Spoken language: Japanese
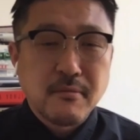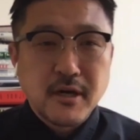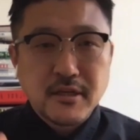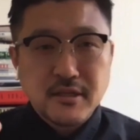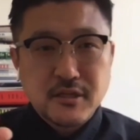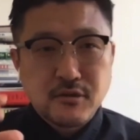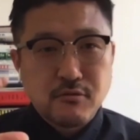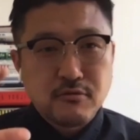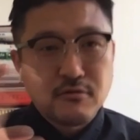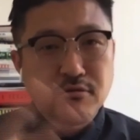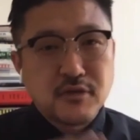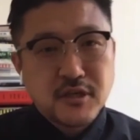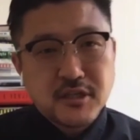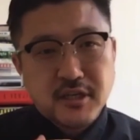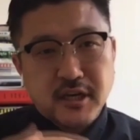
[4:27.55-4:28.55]
まあ一人の
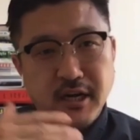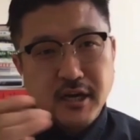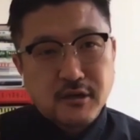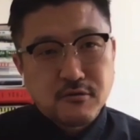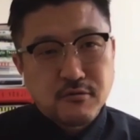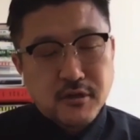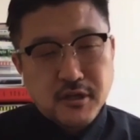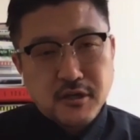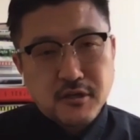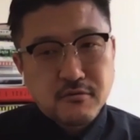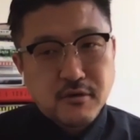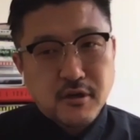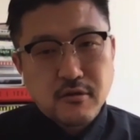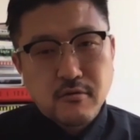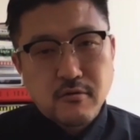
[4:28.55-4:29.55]
ディージェー がやるのはでき
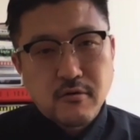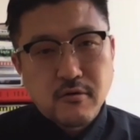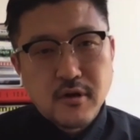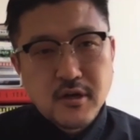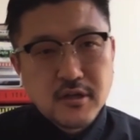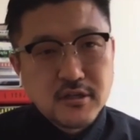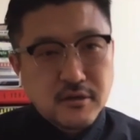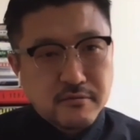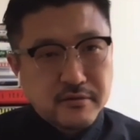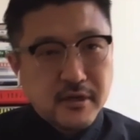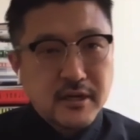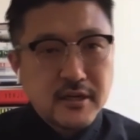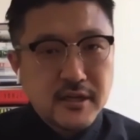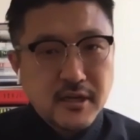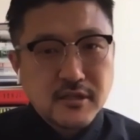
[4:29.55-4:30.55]
るけど、じゃあ
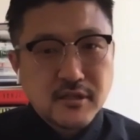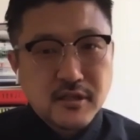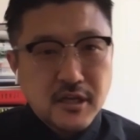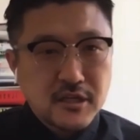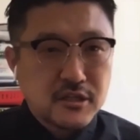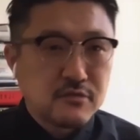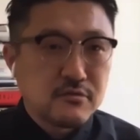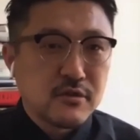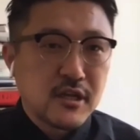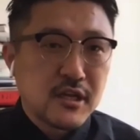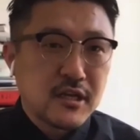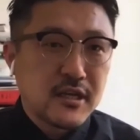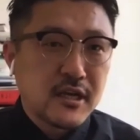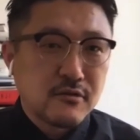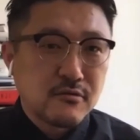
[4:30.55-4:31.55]
二人でステージ組ん
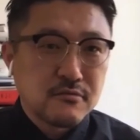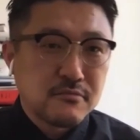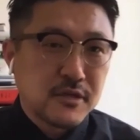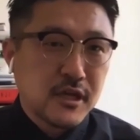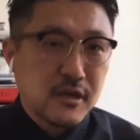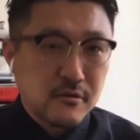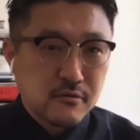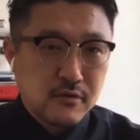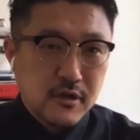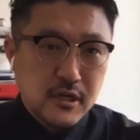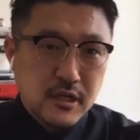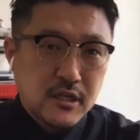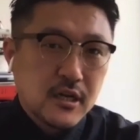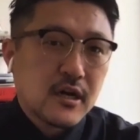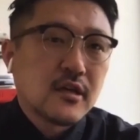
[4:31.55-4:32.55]
でやるみたいなことが
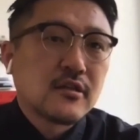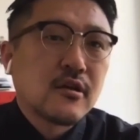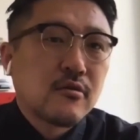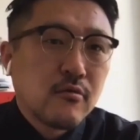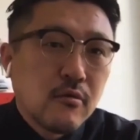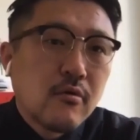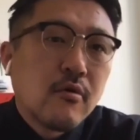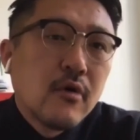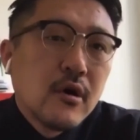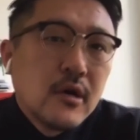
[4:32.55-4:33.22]
できなかったのを、